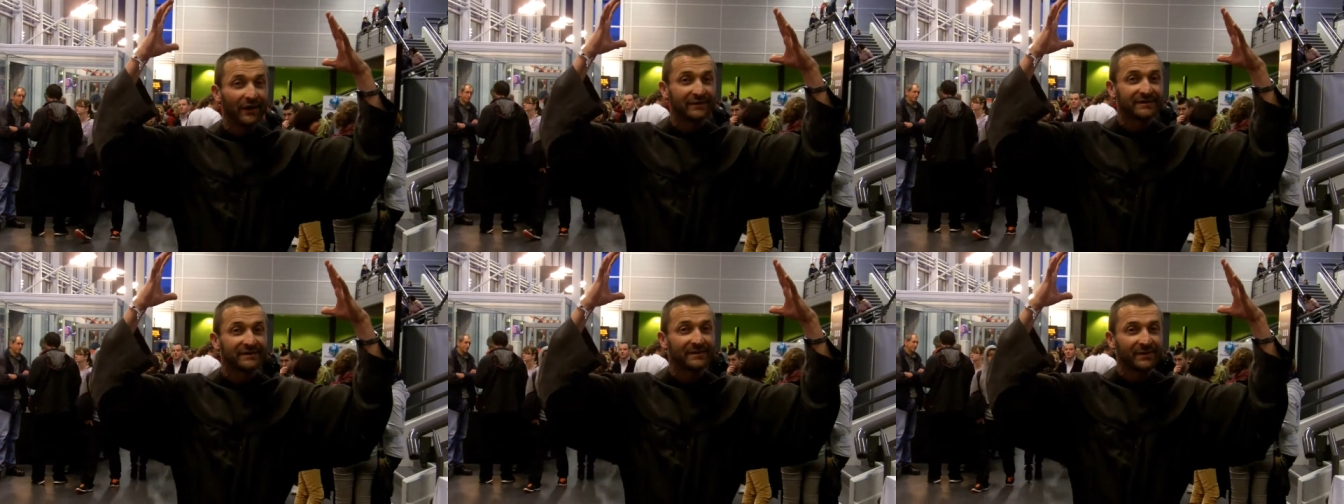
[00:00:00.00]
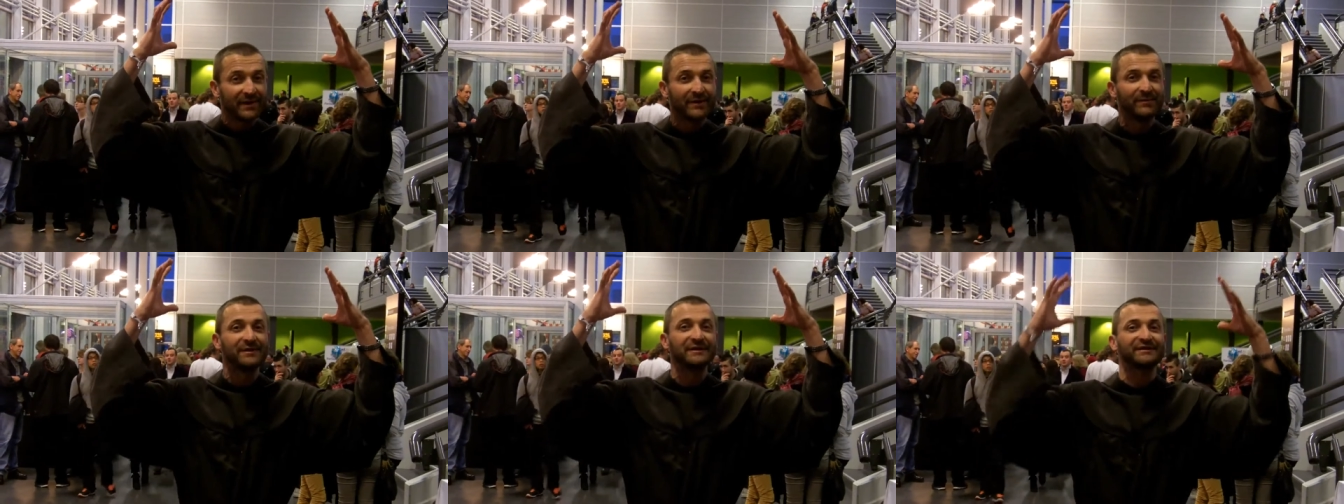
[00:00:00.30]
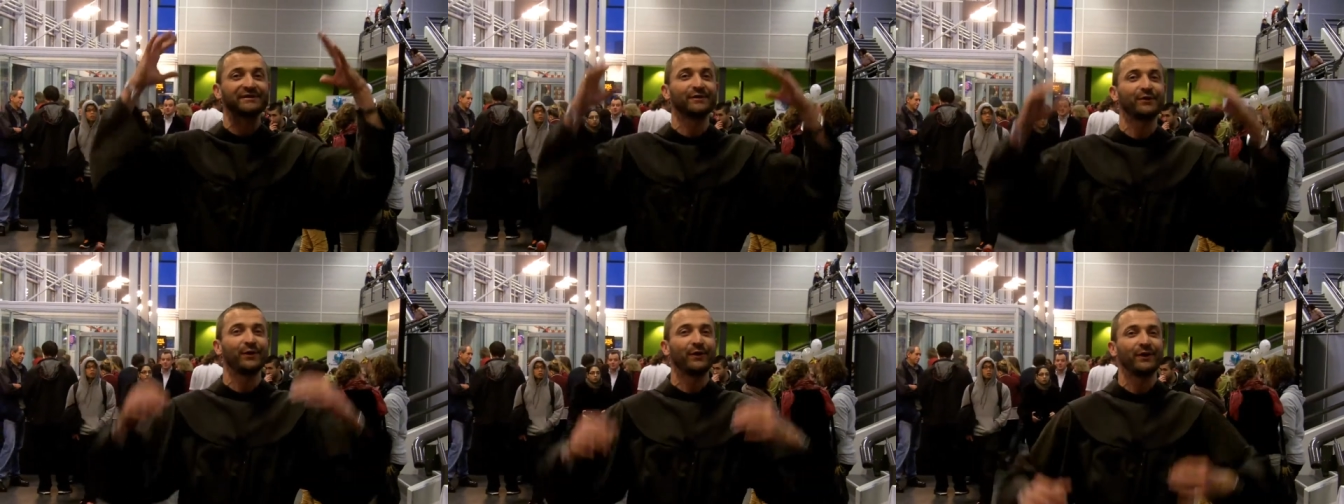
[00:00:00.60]
aus dem Himmel
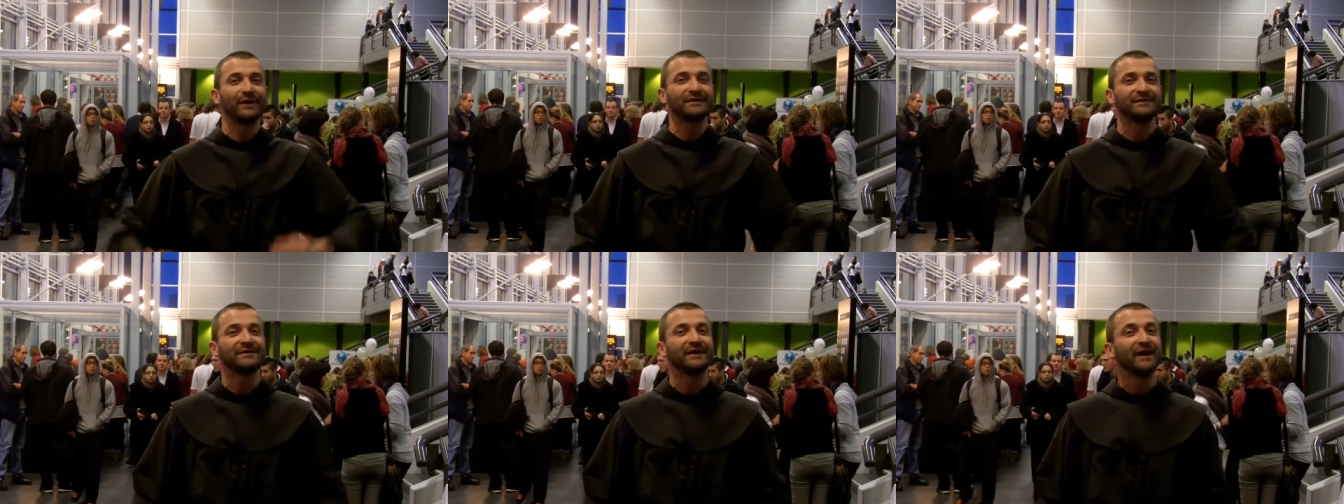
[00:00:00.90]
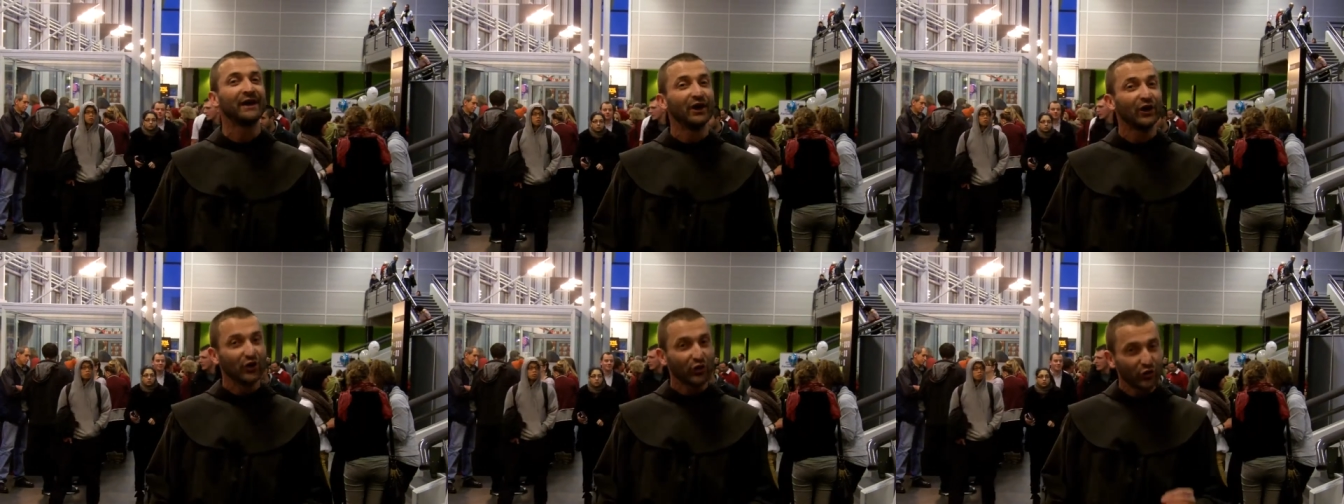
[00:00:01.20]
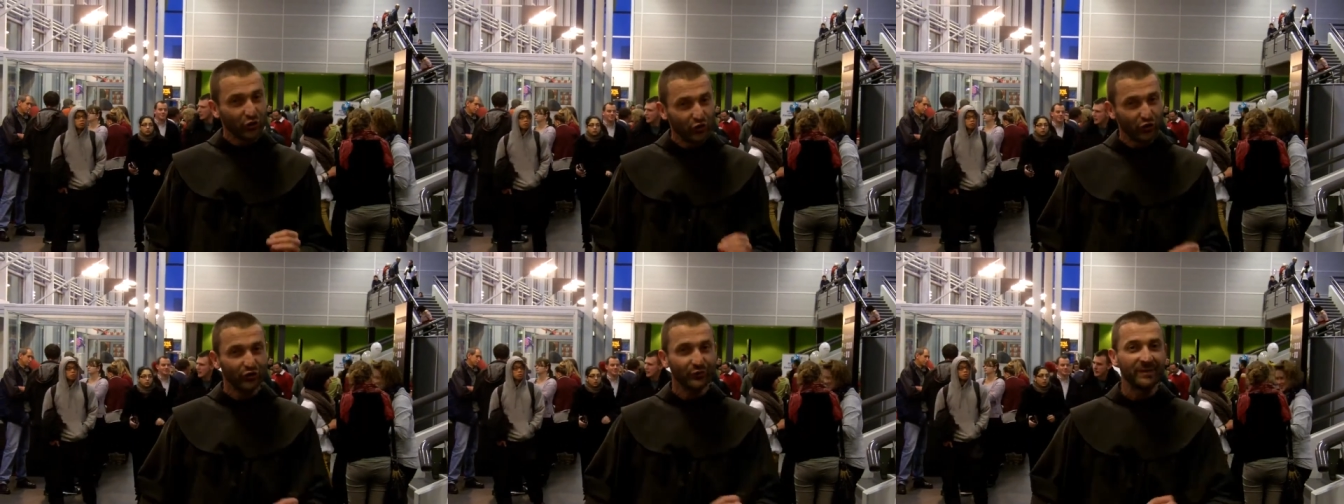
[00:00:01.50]
zu hören,
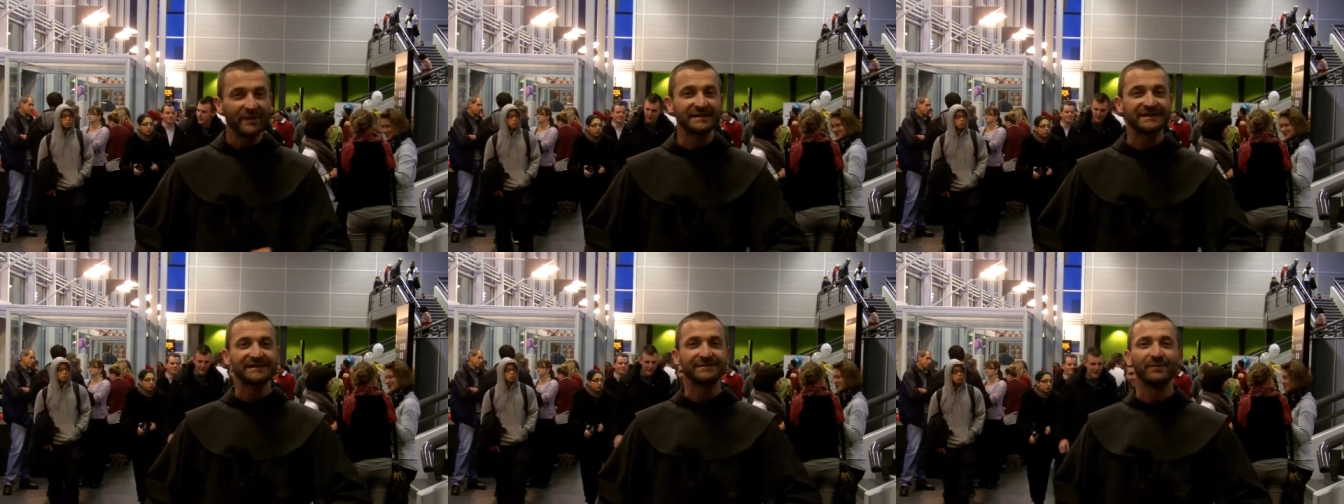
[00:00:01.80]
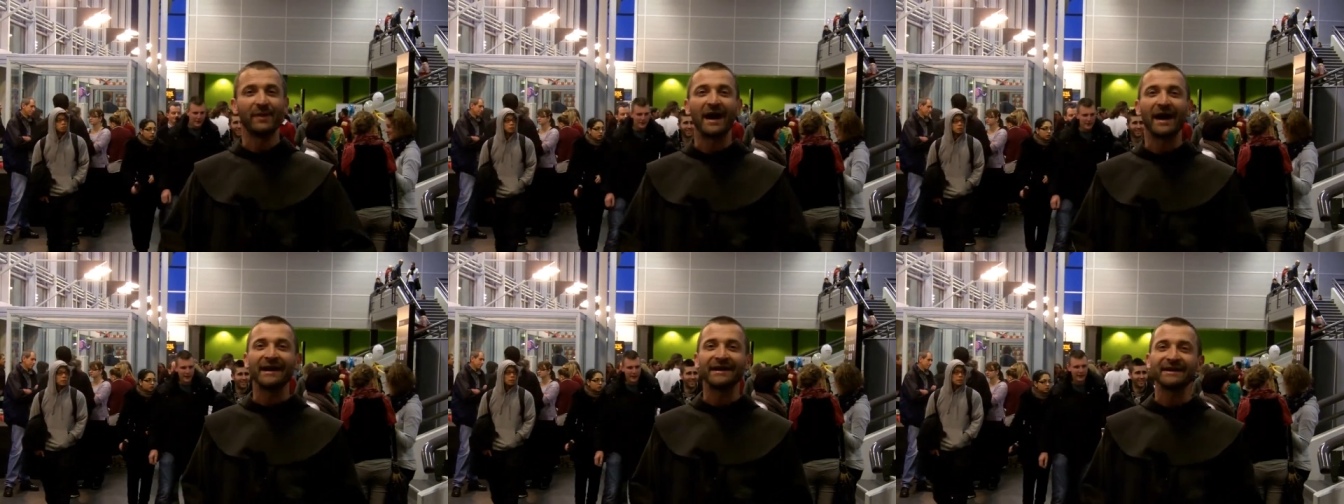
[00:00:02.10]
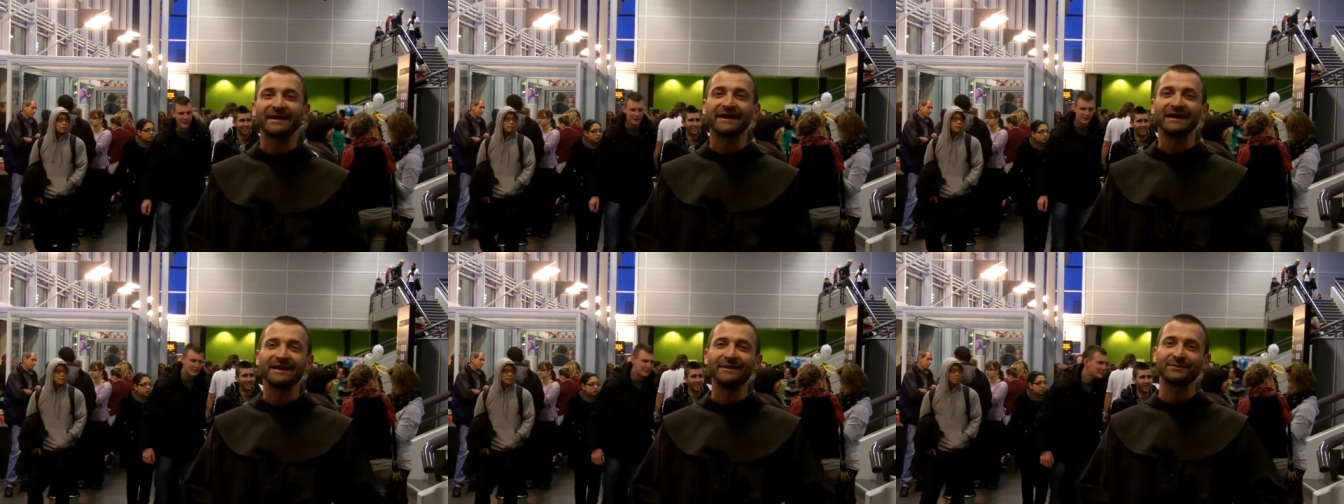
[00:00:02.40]
du bist
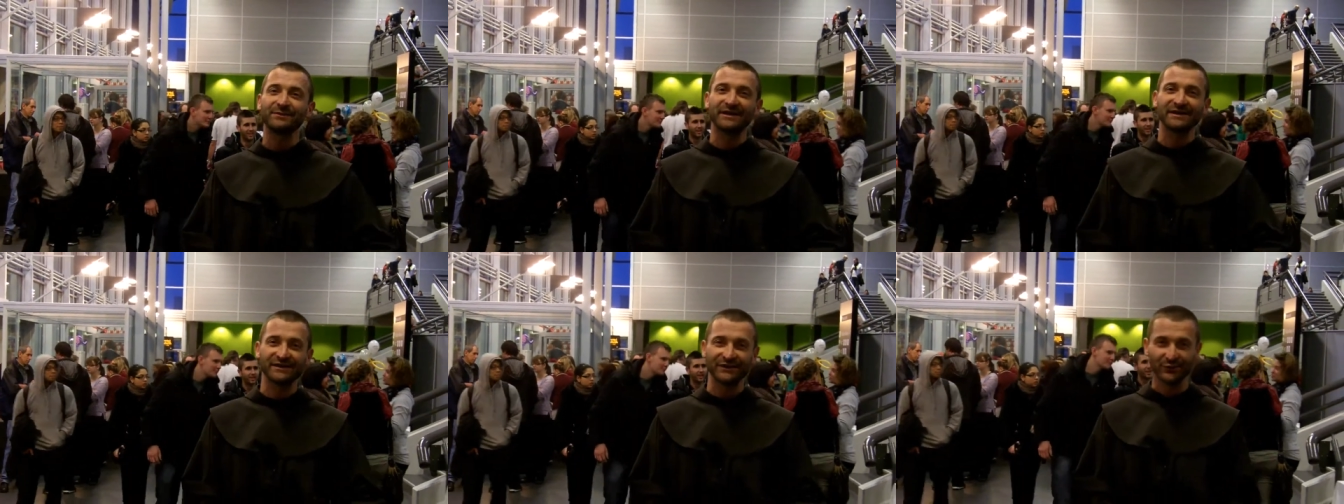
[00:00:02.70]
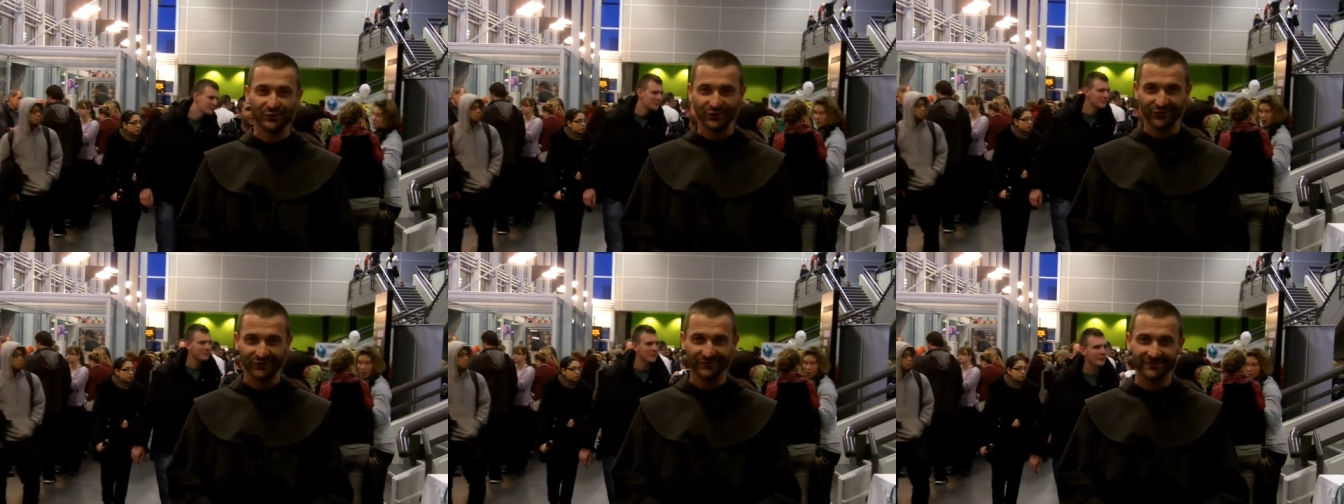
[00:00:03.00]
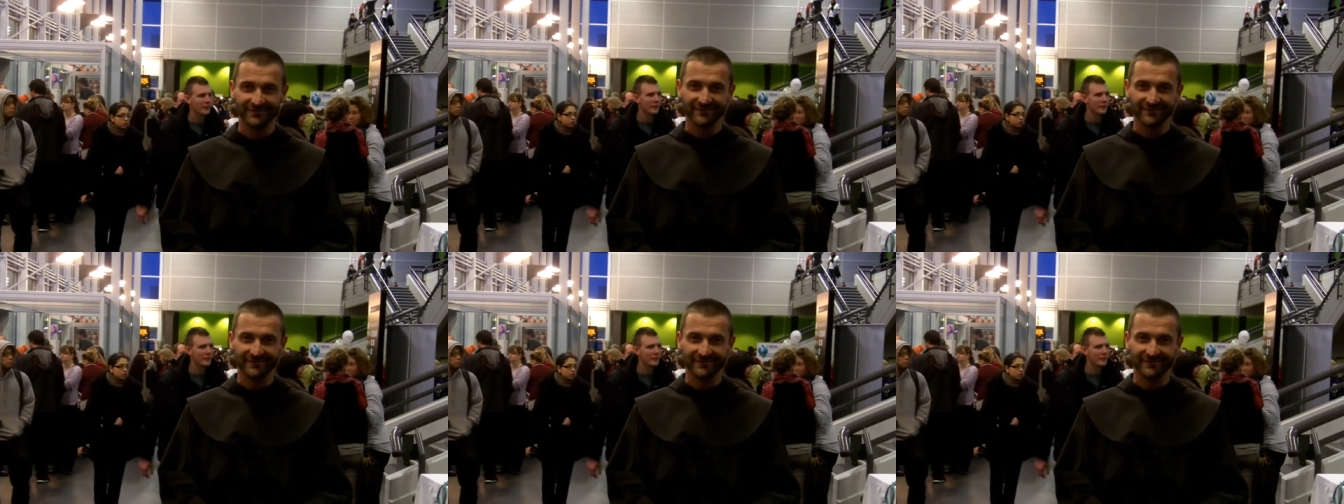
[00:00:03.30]
mein geliebter Sohn.